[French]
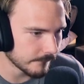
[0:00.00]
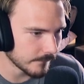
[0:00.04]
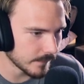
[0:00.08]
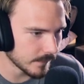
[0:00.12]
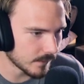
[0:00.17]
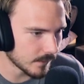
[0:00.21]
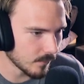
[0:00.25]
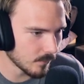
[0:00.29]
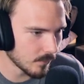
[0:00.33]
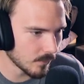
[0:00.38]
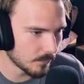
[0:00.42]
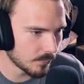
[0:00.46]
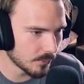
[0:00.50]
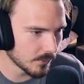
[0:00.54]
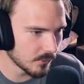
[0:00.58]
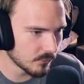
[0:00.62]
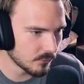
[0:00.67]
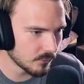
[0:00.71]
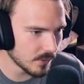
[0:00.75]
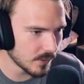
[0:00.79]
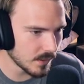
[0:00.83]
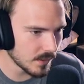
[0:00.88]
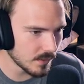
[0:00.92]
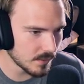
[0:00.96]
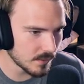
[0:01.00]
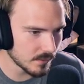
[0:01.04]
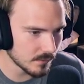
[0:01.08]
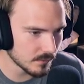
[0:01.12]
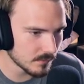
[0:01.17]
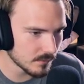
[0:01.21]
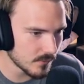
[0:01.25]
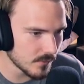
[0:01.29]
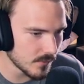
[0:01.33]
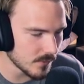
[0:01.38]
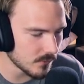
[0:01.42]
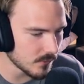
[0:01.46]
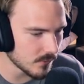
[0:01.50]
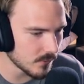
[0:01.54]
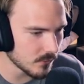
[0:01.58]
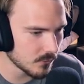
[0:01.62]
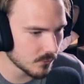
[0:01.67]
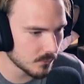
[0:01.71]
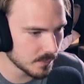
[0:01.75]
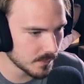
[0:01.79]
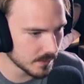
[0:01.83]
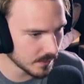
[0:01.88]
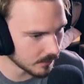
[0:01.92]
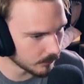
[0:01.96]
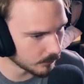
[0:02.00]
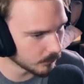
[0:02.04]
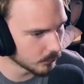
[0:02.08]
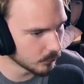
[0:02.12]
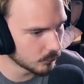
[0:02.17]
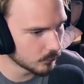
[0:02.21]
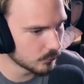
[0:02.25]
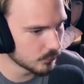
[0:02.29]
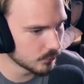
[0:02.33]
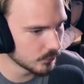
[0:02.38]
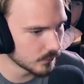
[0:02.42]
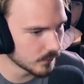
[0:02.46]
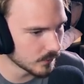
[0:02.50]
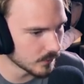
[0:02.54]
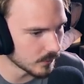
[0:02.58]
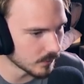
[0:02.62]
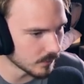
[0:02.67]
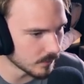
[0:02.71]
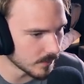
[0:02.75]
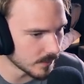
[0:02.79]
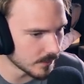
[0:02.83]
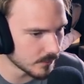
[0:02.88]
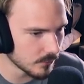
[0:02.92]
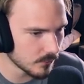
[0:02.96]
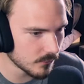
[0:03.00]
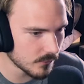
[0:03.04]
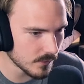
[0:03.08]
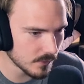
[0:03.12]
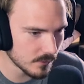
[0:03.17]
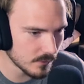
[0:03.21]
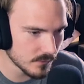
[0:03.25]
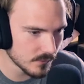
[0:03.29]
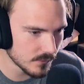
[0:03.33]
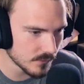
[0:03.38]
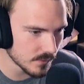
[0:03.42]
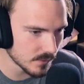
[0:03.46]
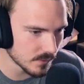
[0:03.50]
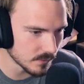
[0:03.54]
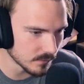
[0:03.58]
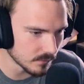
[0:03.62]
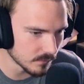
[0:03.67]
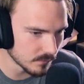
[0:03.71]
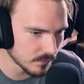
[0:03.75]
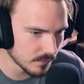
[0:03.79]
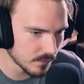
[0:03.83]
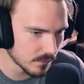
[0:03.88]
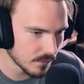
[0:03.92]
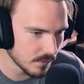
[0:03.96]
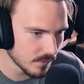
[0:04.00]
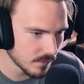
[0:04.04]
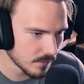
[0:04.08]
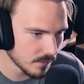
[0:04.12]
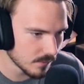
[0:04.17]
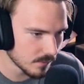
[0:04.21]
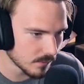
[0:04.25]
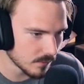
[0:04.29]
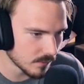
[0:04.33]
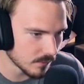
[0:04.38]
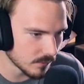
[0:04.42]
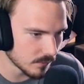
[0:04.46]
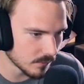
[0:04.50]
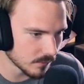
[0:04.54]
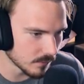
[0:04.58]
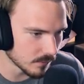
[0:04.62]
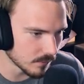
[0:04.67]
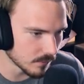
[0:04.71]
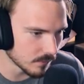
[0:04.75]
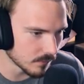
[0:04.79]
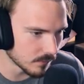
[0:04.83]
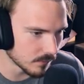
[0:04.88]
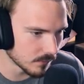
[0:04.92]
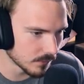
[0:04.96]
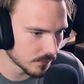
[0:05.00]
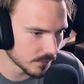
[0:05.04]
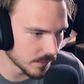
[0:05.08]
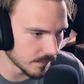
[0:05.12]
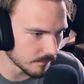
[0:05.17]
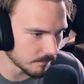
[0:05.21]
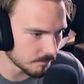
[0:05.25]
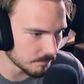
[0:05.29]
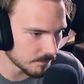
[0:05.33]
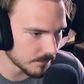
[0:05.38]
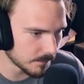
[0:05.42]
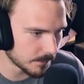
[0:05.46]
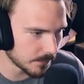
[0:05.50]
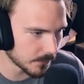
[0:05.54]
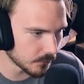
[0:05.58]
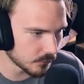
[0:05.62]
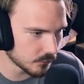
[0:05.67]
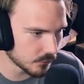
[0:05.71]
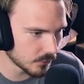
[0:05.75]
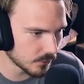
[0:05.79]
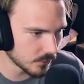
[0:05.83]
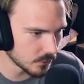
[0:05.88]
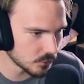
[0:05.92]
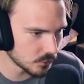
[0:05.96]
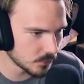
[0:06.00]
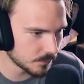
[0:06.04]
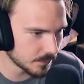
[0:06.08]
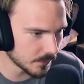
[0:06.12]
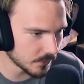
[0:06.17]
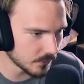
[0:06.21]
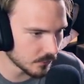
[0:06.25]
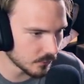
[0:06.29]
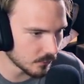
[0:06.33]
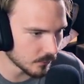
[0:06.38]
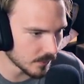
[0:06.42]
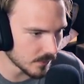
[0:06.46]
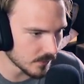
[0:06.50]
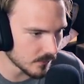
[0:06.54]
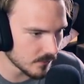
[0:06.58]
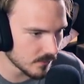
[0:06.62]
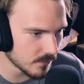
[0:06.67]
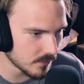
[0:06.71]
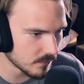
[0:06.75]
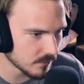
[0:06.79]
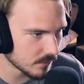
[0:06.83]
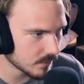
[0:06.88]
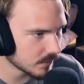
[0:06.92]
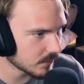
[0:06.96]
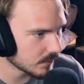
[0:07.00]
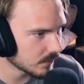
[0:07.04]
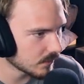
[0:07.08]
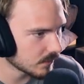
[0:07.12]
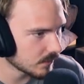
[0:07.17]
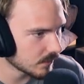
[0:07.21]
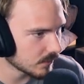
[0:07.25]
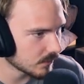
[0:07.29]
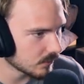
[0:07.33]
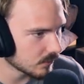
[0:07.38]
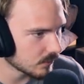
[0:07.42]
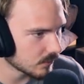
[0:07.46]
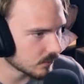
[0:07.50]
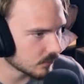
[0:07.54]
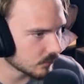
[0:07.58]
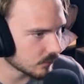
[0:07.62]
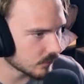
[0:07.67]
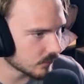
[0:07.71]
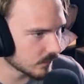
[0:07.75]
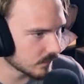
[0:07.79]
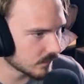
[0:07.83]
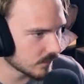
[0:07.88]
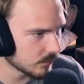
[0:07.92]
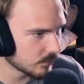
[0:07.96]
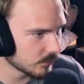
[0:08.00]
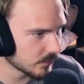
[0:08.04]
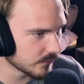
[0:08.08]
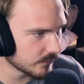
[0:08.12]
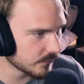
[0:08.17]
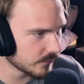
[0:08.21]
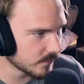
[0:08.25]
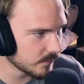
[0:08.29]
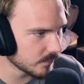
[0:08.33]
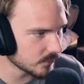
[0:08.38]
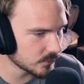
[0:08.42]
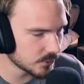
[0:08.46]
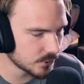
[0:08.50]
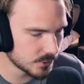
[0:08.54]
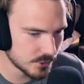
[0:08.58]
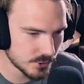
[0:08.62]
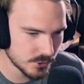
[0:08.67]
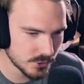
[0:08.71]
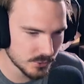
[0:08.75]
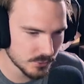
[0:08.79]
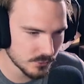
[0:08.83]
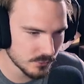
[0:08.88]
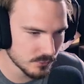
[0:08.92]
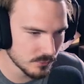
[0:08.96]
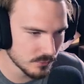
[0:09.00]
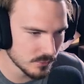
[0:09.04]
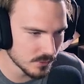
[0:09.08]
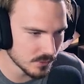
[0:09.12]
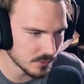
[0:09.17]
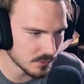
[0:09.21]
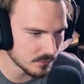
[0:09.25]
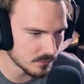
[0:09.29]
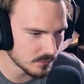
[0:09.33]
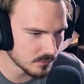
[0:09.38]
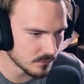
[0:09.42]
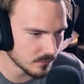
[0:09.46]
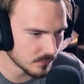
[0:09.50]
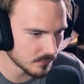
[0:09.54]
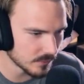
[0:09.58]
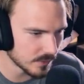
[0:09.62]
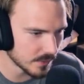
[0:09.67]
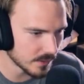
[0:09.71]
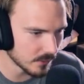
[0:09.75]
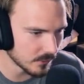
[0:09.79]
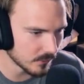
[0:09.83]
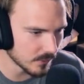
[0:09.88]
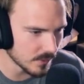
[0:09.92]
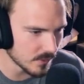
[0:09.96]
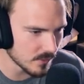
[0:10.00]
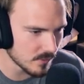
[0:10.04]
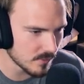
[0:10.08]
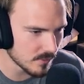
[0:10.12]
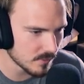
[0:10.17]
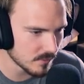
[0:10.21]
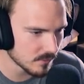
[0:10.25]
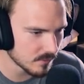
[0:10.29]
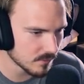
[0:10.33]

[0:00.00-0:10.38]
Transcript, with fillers: Et comme on peut le voir, ça s'inspire beaucoup de, bah, de Silent Hill. Hein. Euh, ok. Porte de gauche ou porte de droite J'entends des bruits vraiment chelous là. On va à la droite.